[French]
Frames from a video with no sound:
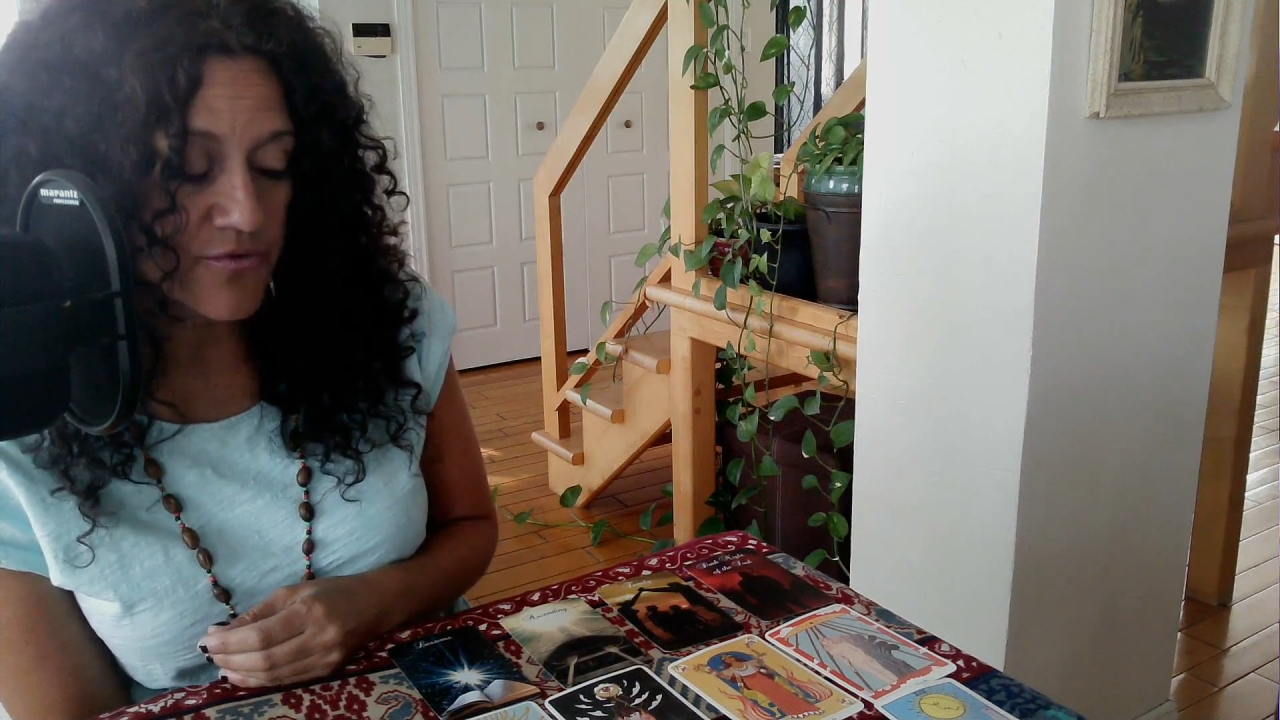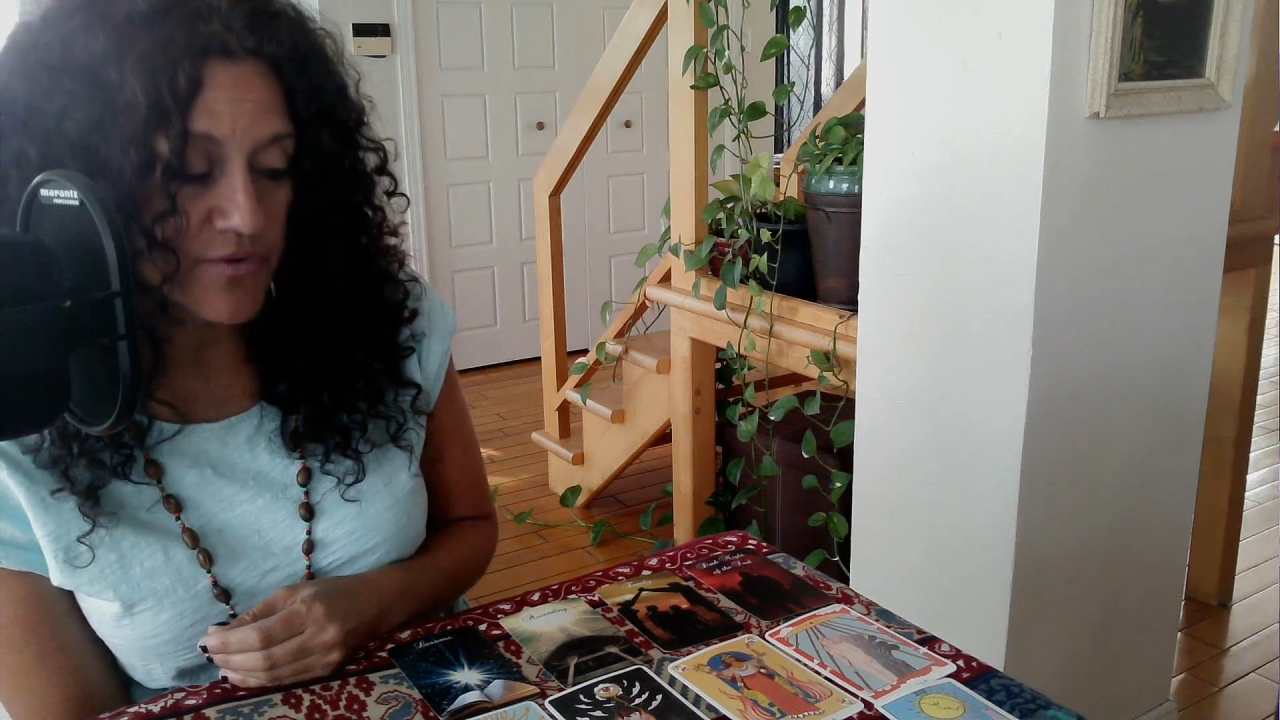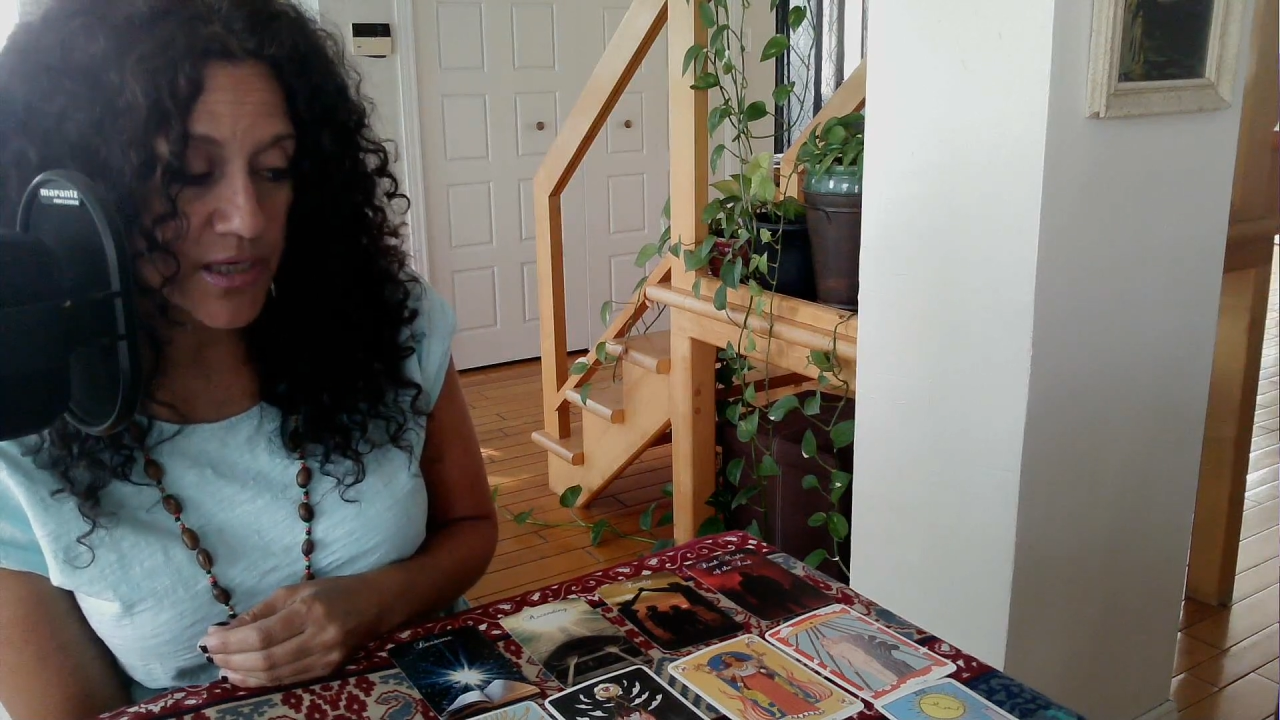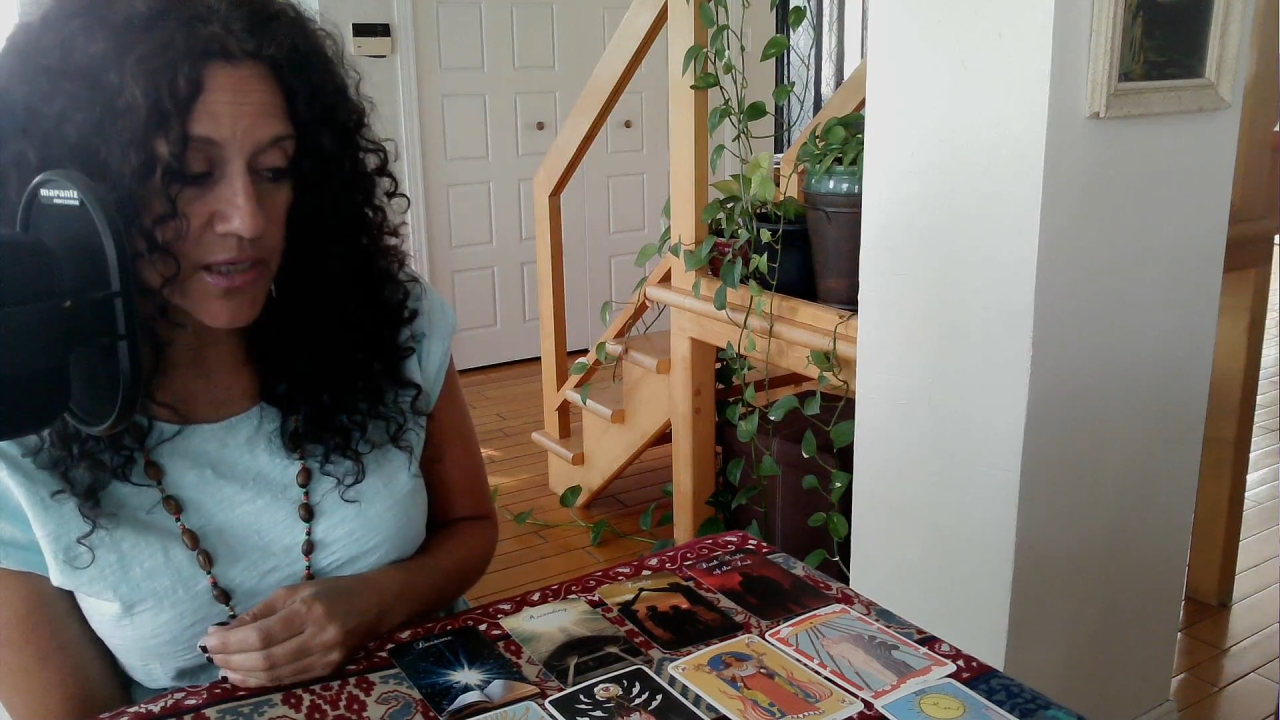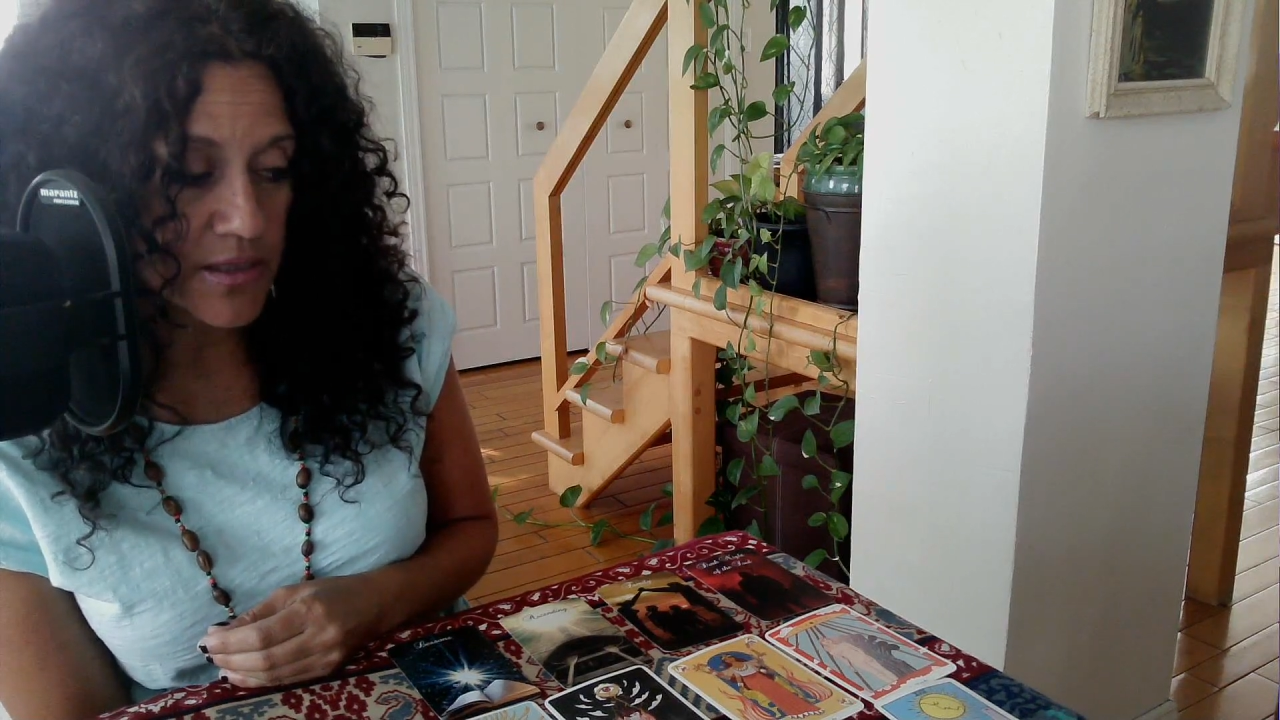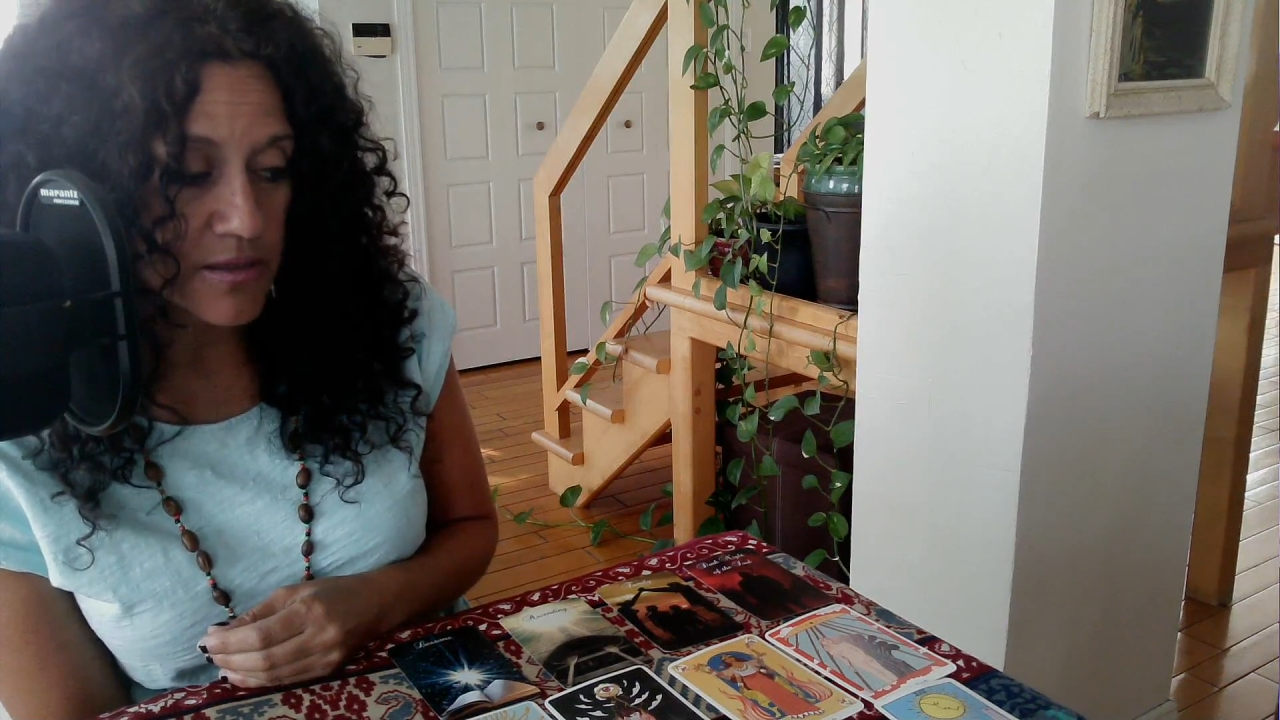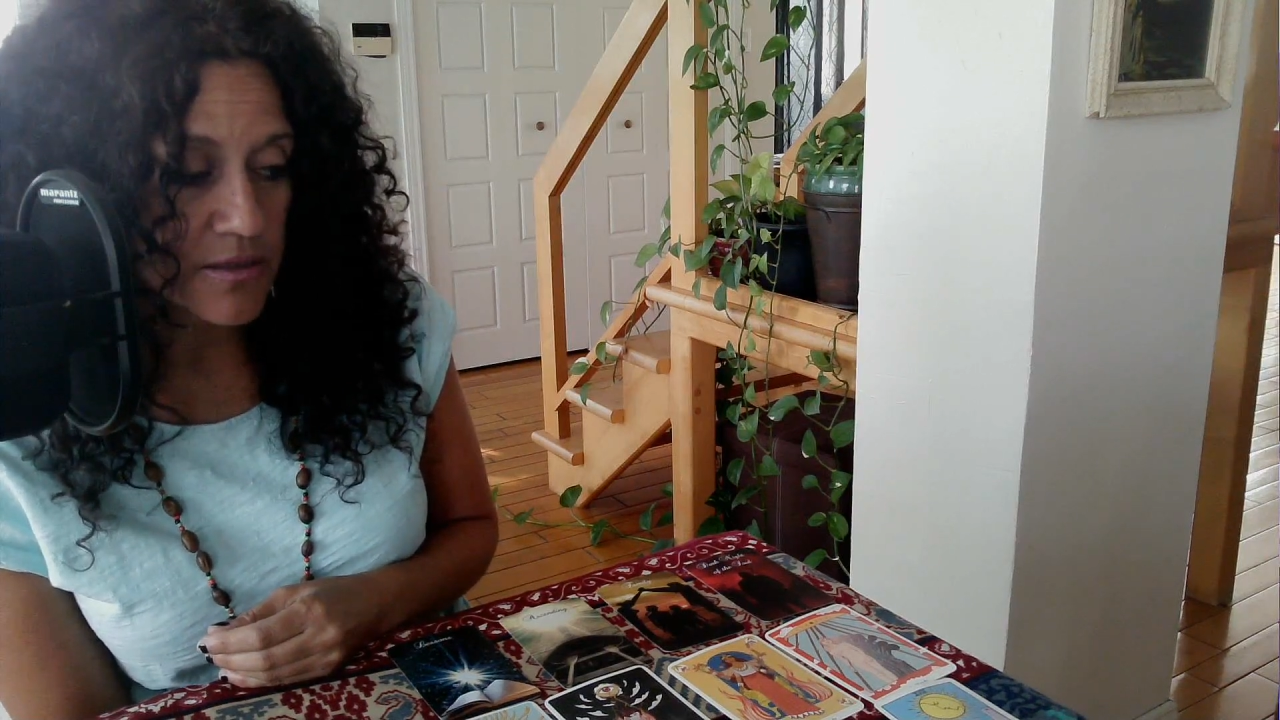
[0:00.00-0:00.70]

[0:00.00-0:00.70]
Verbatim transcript: vient